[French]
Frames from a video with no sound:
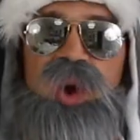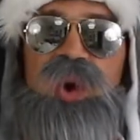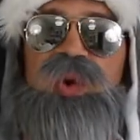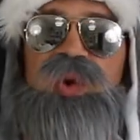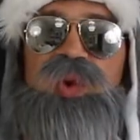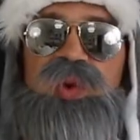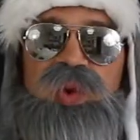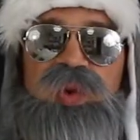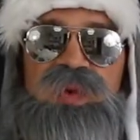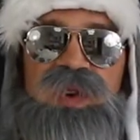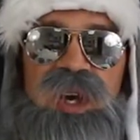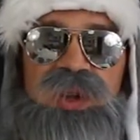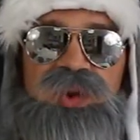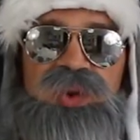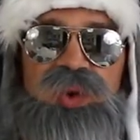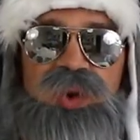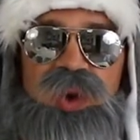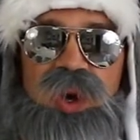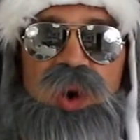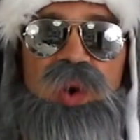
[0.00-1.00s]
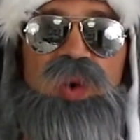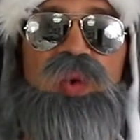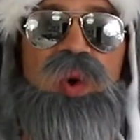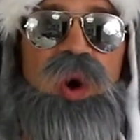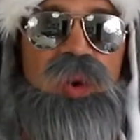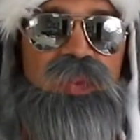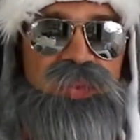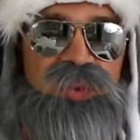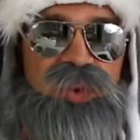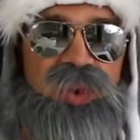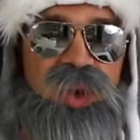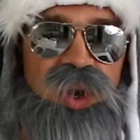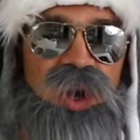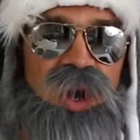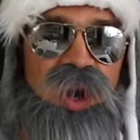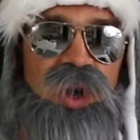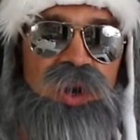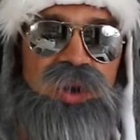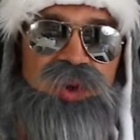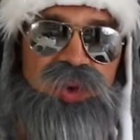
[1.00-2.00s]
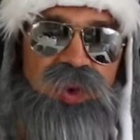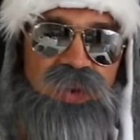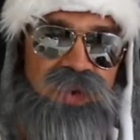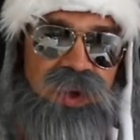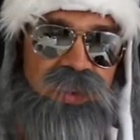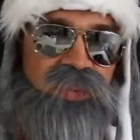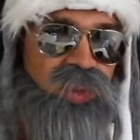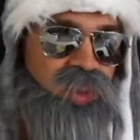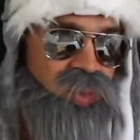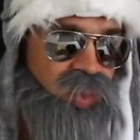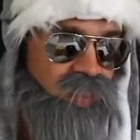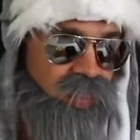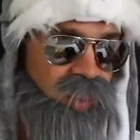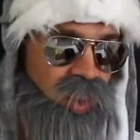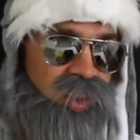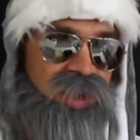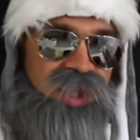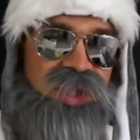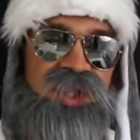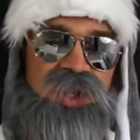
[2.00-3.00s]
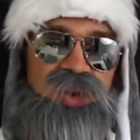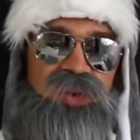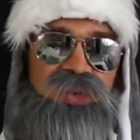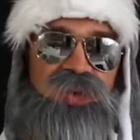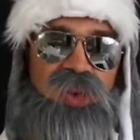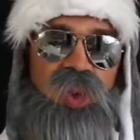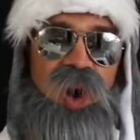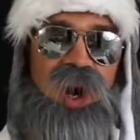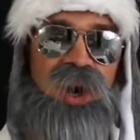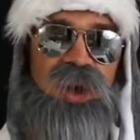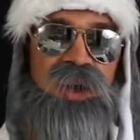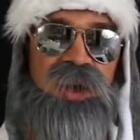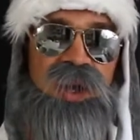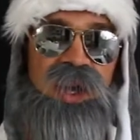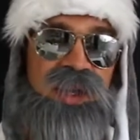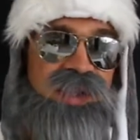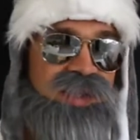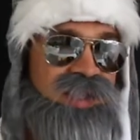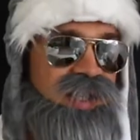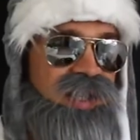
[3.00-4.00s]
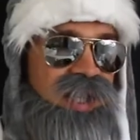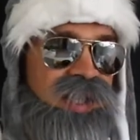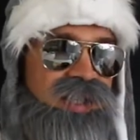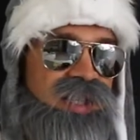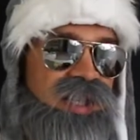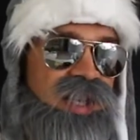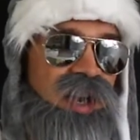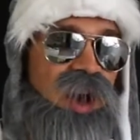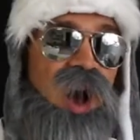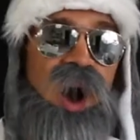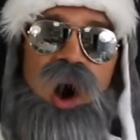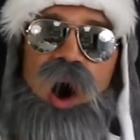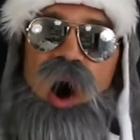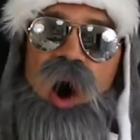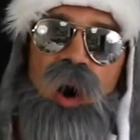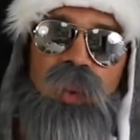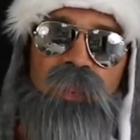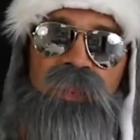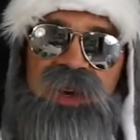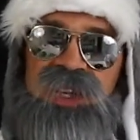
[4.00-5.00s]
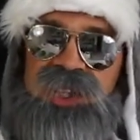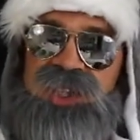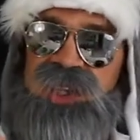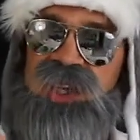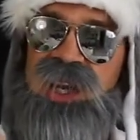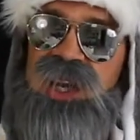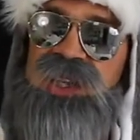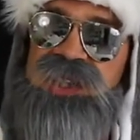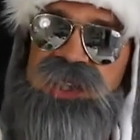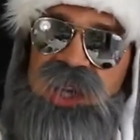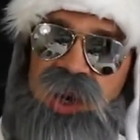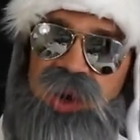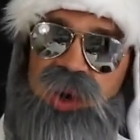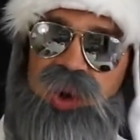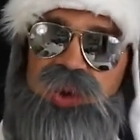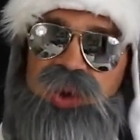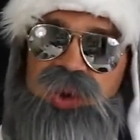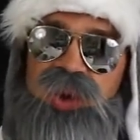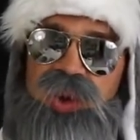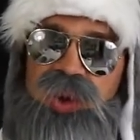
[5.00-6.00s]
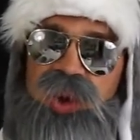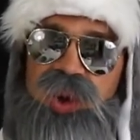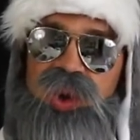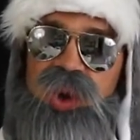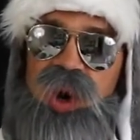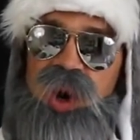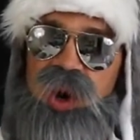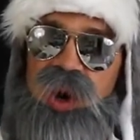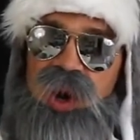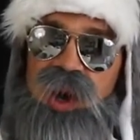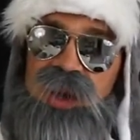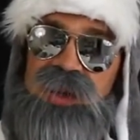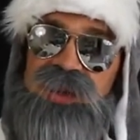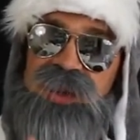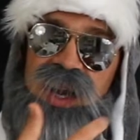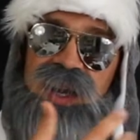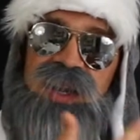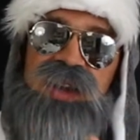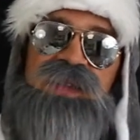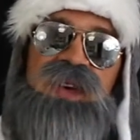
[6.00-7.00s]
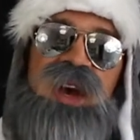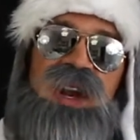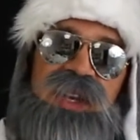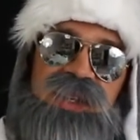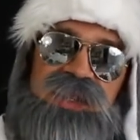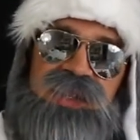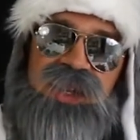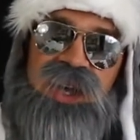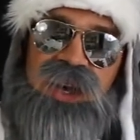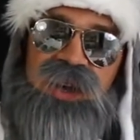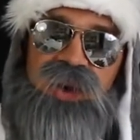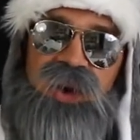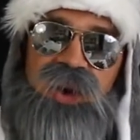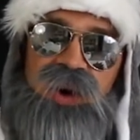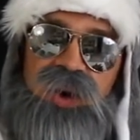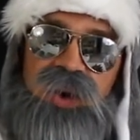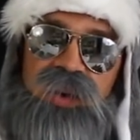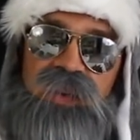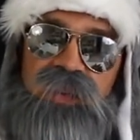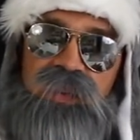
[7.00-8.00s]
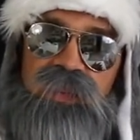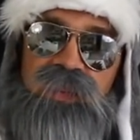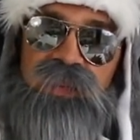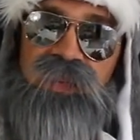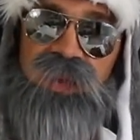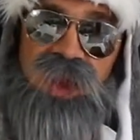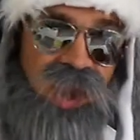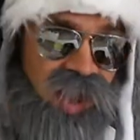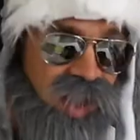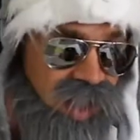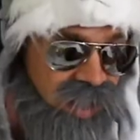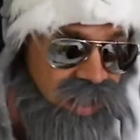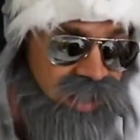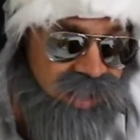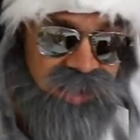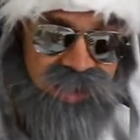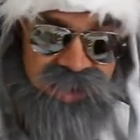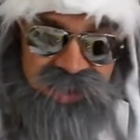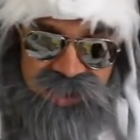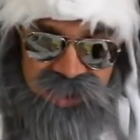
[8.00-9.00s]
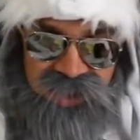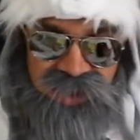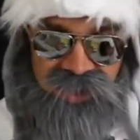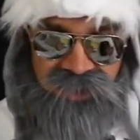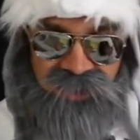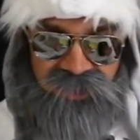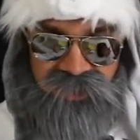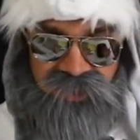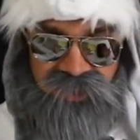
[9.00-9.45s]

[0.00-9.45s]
une couverture ou un pull sont faits pour nous protéger du froid, c'est-à-dire empêcher la chaleur de notre corps d'aller vers l'extérieur. Ici,